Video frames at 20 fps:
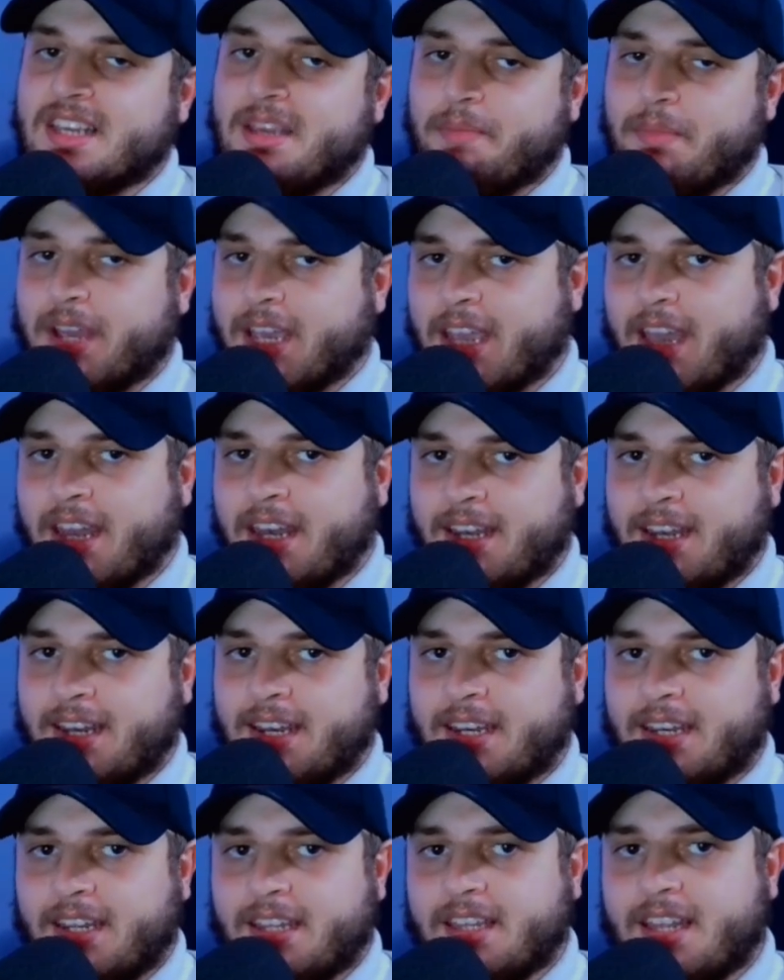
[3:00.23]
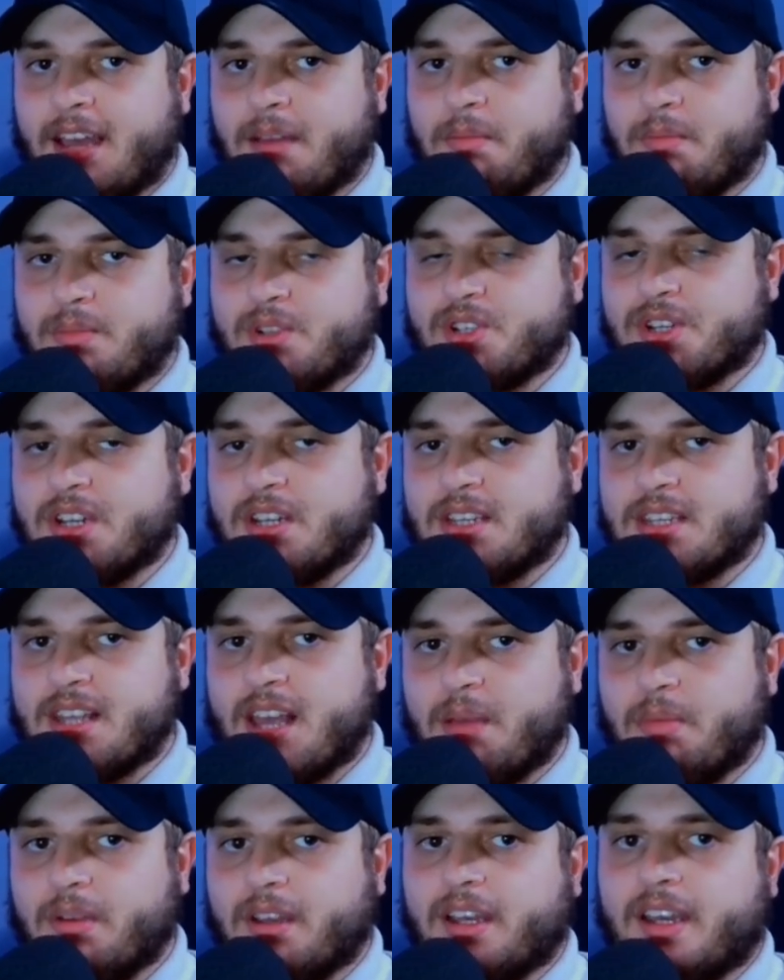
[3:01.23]
كما كان عليه النظام بشكل
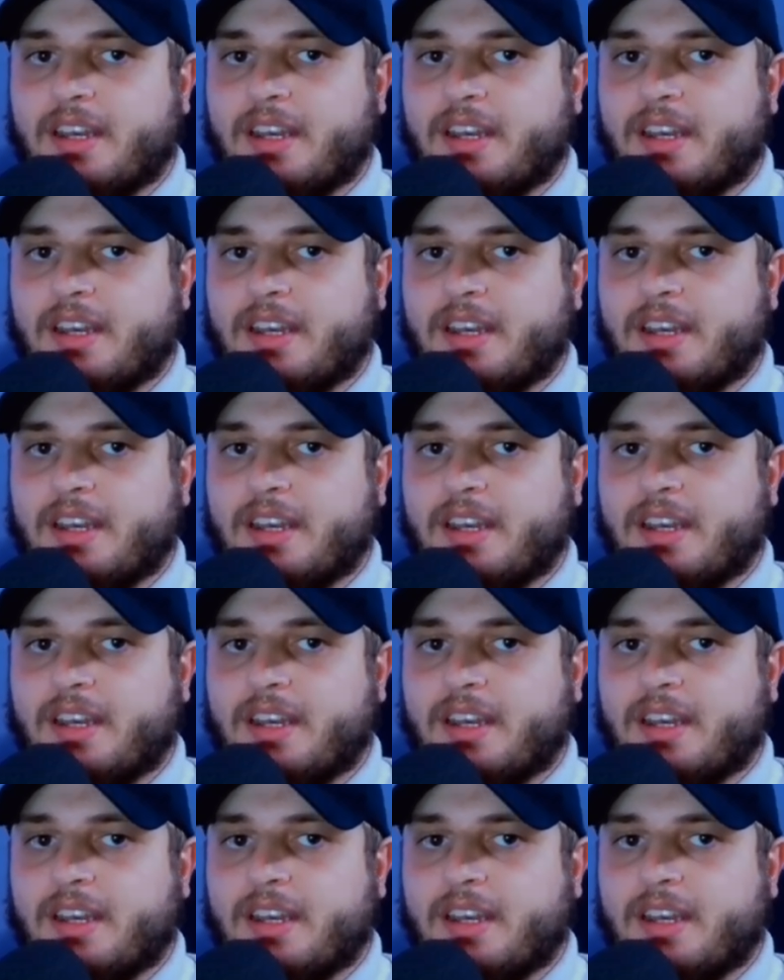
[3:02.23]
سابق